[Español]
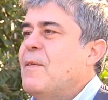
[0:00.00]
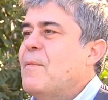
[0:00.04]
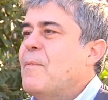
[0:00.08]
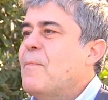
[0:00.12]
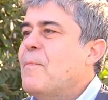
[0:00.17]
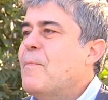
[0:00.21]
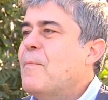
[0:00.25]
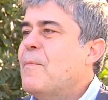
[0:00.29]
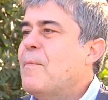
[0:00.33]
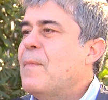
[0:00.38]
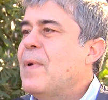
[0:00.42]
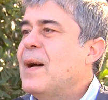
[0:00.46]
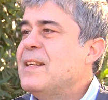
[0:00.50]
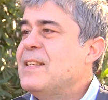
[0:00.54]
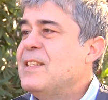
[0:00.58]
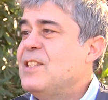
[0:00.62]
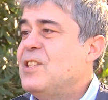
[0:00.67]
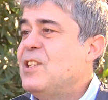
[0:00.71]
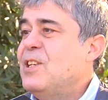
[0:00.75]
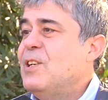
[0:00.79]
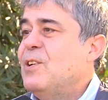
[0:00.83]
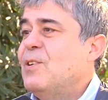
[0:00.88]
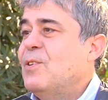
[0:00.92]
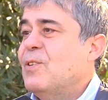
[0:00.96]
más
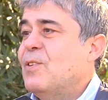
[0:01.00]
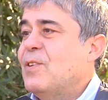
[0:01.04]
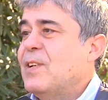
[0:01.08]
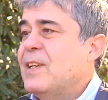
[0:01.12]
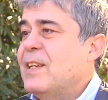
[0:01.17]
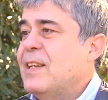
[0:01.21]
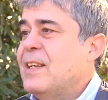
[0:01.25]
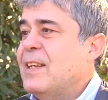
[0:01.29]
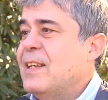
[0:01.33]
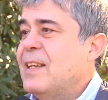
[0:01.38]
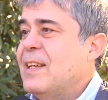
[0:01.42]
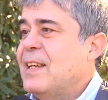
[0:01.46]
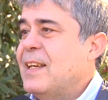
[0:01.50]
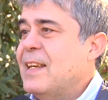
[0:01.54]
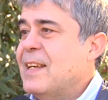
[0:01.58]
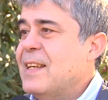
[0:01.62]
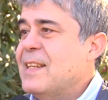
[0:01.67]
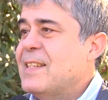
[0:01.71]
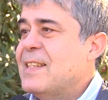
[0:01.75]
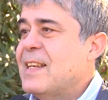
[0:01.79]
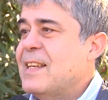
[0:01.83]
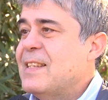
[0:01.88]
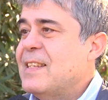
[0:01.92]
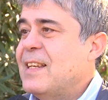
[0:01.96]
chico que
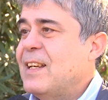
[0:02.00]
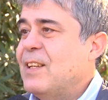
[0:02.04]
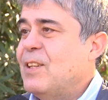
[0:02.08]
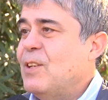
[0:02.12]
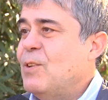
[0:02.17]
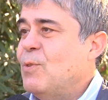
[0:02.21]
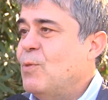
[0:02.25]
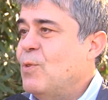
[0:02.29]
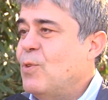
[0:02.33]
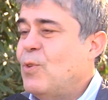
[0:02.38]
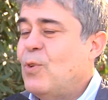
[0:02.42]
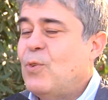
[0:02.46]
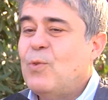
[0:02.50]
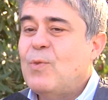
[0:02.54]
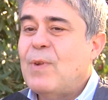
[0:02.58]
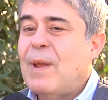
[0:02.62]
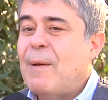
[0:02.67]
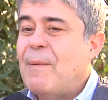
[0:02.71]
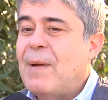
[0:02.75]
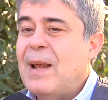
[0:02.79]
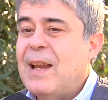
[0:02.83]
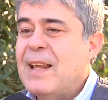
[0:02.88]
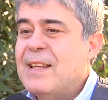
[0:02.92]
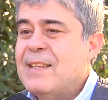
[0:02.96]
esa exactitud. Entonces una
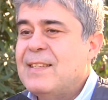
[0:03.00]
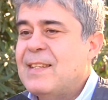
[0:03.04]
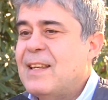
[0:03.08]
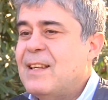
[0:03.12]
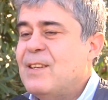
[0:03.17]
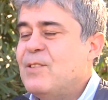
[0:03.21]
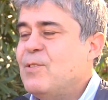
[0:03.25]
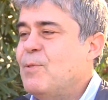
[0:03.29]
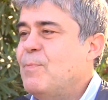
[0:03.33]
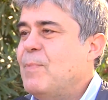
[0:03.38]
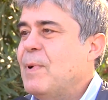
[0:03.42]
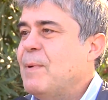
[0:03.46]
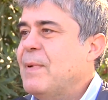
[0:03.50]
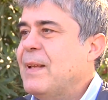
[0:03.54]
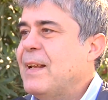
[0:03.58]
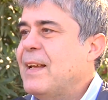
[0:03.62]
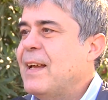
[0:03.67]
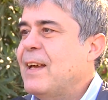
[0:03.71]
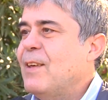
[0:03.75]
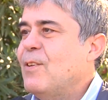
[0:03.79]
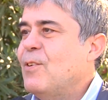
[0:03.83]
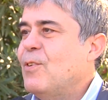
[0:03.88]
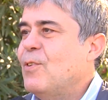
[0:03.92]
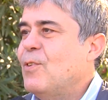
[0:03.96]
balanza de
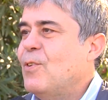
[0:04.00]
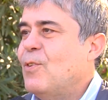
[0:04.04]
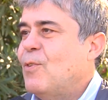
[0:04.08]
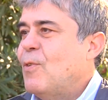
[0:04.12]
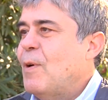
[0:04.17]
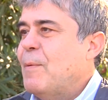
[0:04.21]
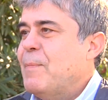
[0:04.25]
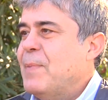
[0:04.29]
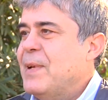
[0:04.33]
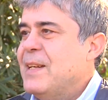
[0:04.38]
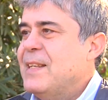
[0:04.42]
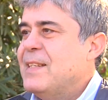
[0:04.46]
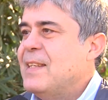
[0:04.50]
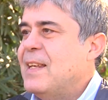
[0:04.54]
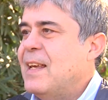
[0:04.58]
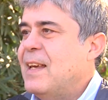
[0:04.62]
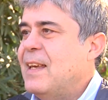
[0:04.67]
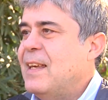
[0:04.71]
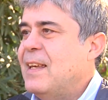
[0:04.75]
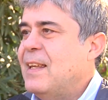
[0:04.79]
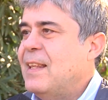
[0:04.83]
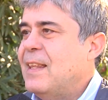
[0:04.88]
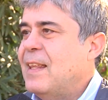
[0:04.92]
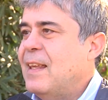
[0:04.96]
supermercado no aprecia
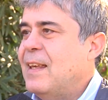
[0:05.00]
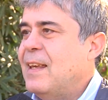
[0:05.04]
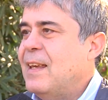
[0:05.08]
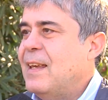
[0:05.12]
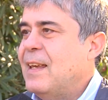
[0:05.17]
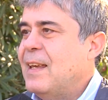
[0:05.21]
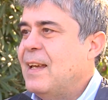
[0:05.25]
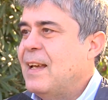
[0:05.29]
este